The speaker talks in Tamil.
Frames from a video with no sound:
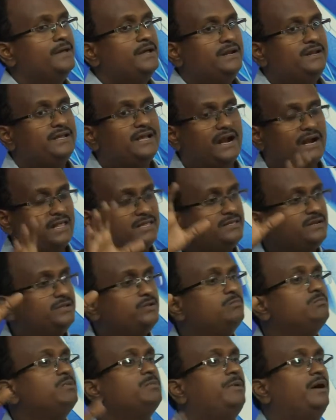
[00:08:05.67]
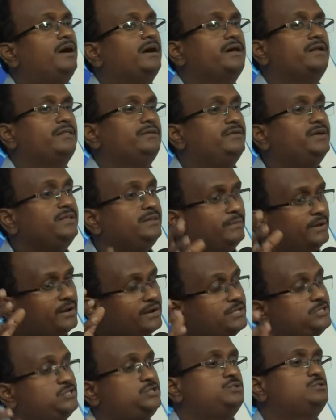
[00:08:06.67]
நீங்கள் அலைஞ்சிருந்து ரொம்ப பார்க்குறத விட இந்த மாதிரி
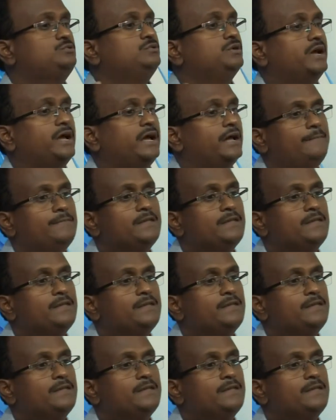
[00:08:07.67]
ரெஸ்ட் கொடுங்க